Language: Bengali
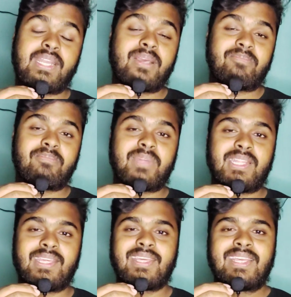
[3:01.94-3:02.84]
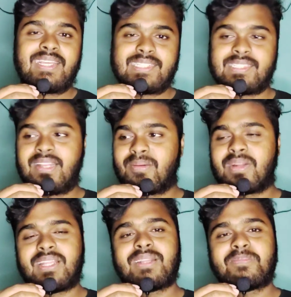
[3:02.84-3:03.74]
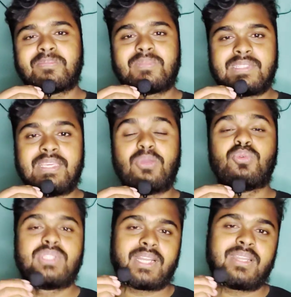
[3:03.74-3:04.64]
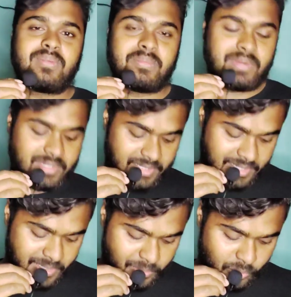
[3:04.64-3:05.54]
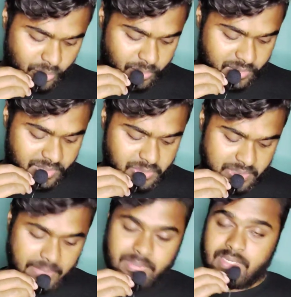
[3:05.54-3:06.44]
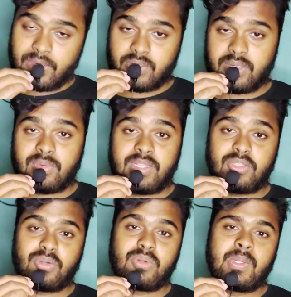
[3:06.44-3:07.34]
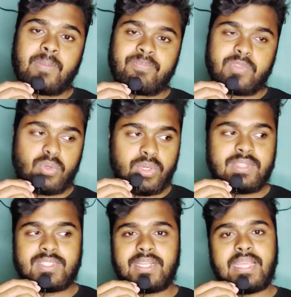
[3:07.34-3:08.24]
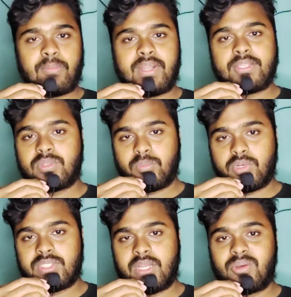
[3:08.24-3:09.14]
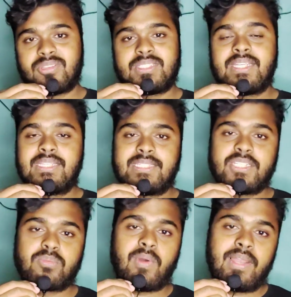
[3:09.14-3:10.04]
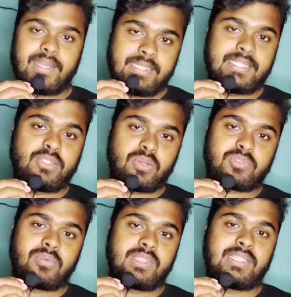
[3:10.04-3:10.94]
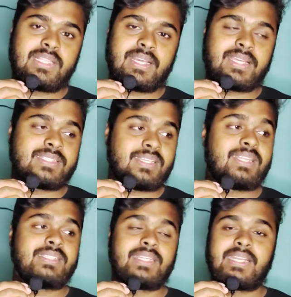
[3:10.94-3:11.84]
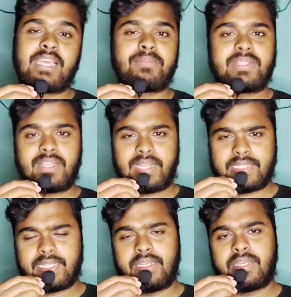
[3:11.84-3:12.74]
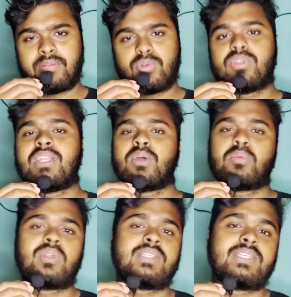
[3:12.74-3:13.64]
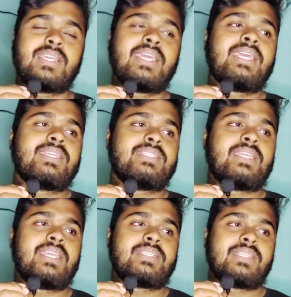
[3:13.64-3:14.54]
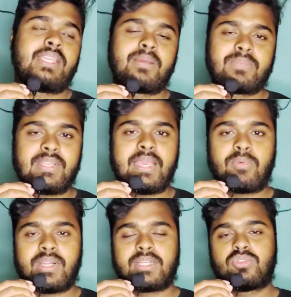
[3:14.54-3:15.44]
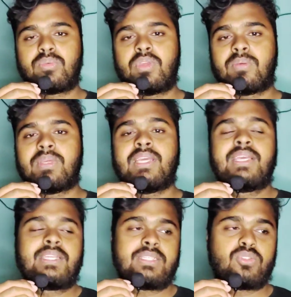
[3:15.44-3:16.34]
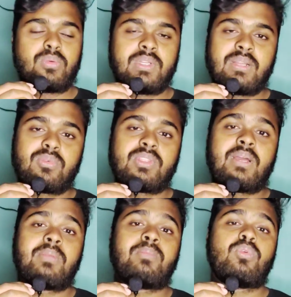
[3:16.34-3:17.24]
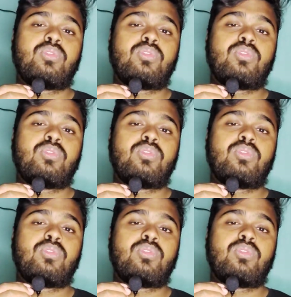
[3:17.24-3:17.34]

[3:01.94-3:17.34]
এটা একটা মানে সিনেমাটার হিউজ একটা ব্যাপার পরবর্তী যদি আপডেট নিয়ে কথা বলি তো রোহিত শেট্টি এমন একজন পরিচালক যে নিজের স্পয়লার নিজেই সবসময় দিতে থাকে সে রিসেন্ট টাইমে তার একটা ইন্টারভিউতে এটাও বলেছে যে সিঙ্গাম থ্রি এমন একটা ছবি হবে যে ছবিটার মধ্যে আমরা